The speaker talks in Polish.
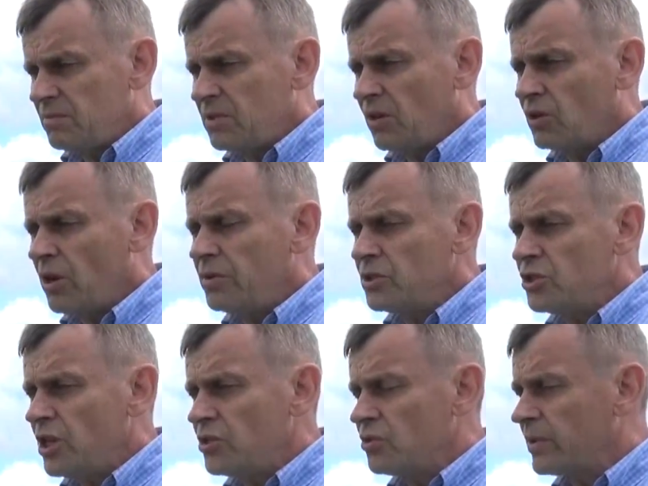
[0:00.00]
około
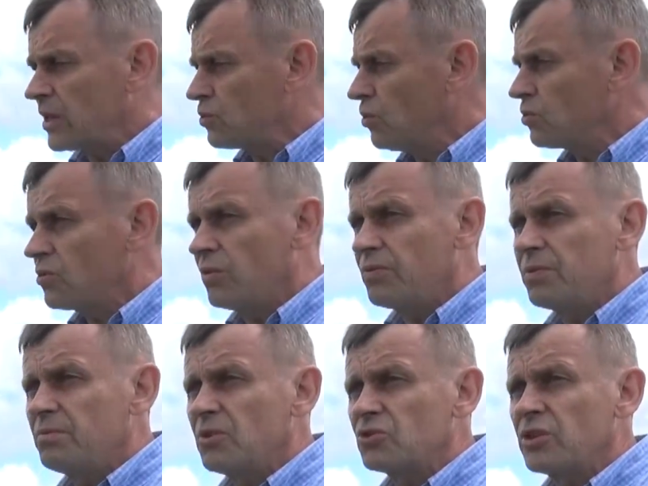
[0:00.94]
10
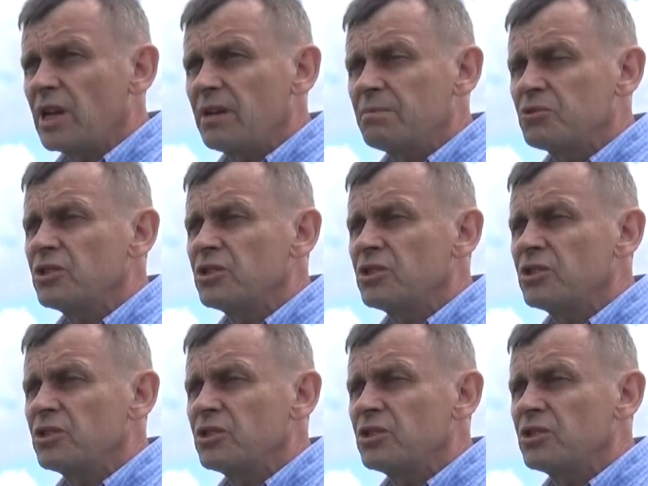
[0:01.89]
gatunków można